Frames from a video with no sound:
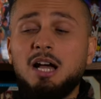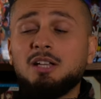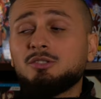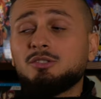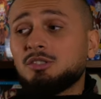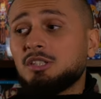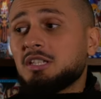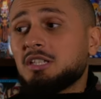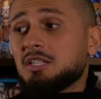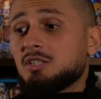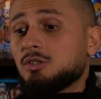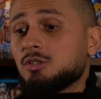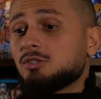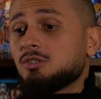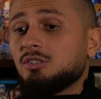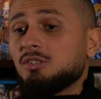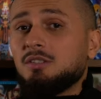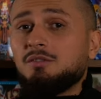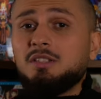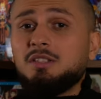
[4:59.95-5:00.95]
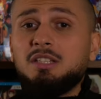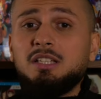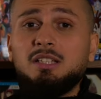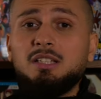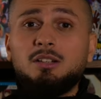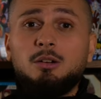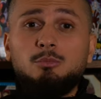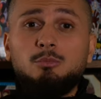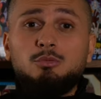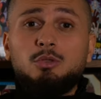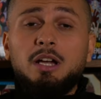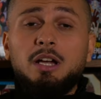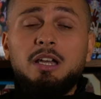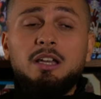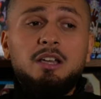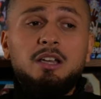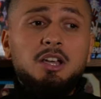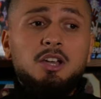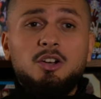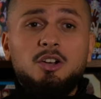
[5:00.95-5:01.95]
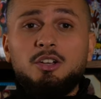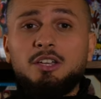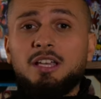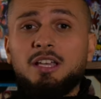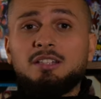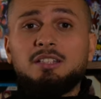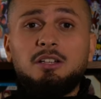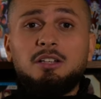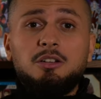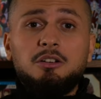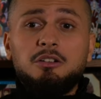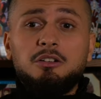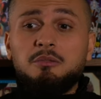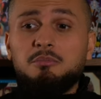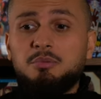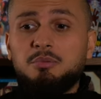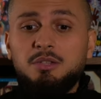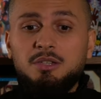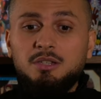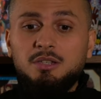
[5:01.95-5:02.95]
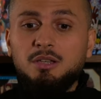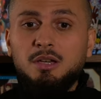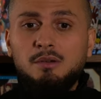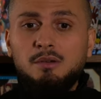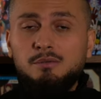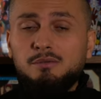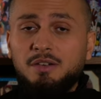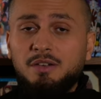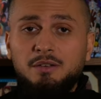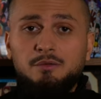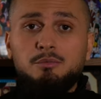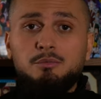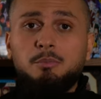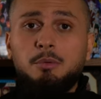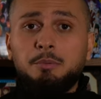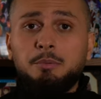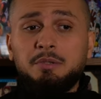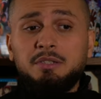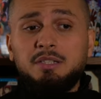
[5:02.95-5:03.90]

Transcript: Attendez qu'il sorte en DVD, en Blu-ray, regardez-le et puis vous ferez votre propre